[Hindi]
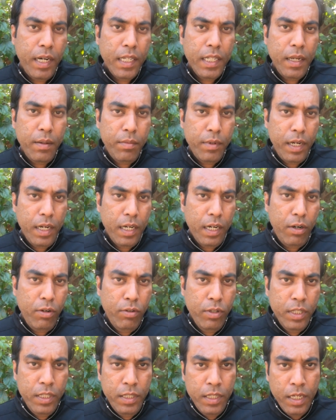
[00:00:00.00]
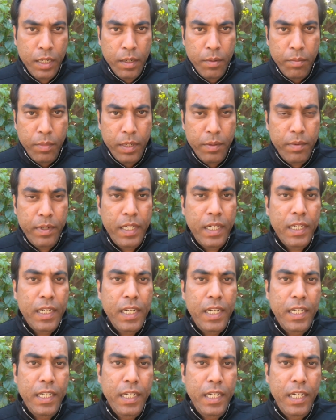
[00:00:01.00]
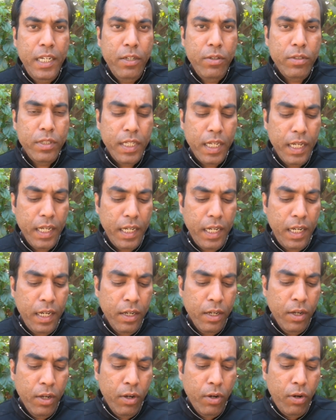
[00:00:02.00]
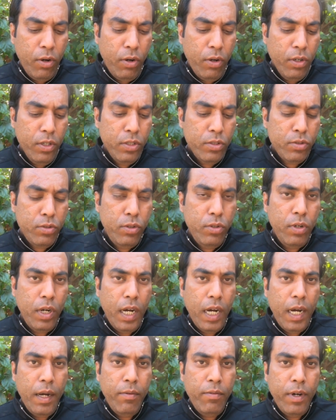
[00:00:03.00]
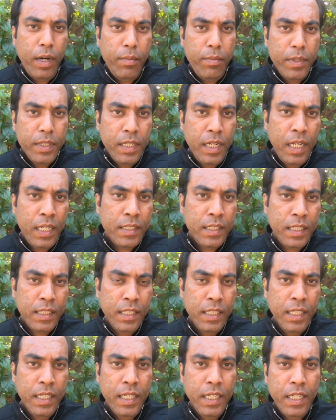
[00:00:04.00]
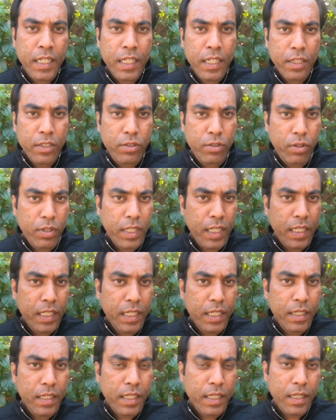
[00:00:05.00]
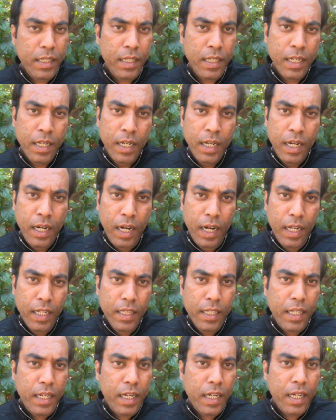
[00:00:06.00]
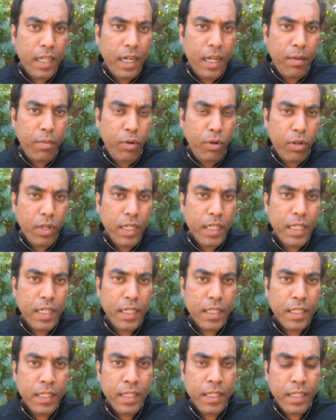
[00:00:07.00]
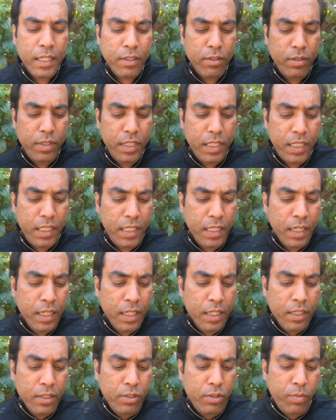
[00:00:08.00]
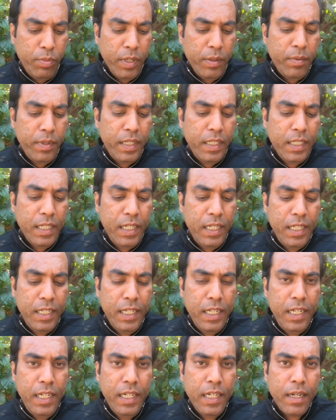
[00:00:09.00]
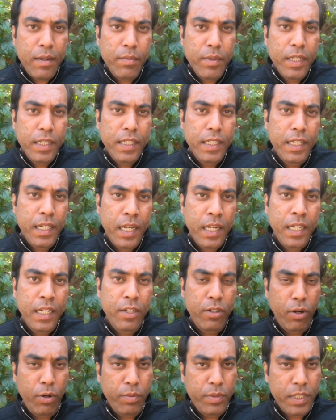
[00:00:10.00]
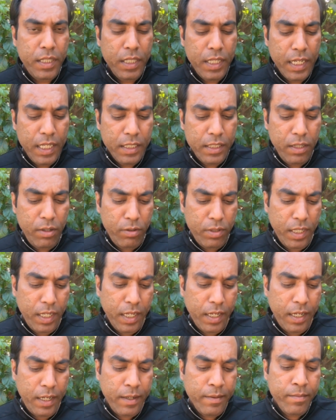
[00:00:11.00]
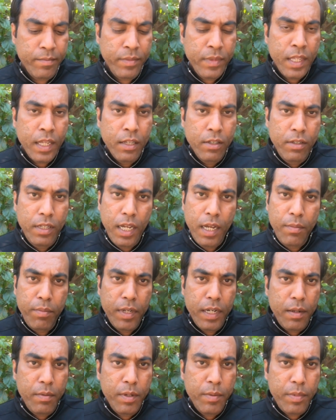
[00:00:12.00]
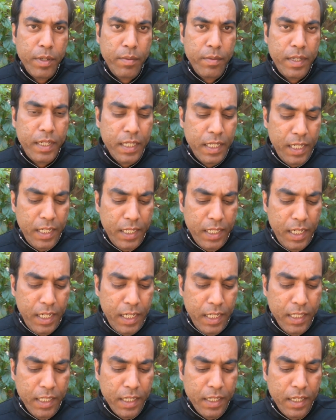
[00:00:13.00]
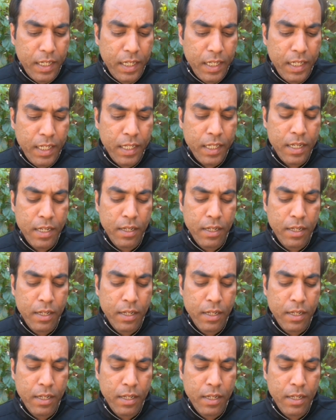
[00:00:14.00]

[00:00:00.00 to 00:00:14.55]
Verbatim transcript: बाद आपका अकाउंट परमानेंटली डिलीट हो जाएगा और इसको आप वापस ला सकते हैं चौदह दिन के अंदर अगर आप लॉगिन करते हैं तो ये जो परमानेंटली डिलीट आपने किया है ये ऑप्शन कैंसिल हो जाएगा तो यहाँ पर हमें परमानेंटली डिलीट करना है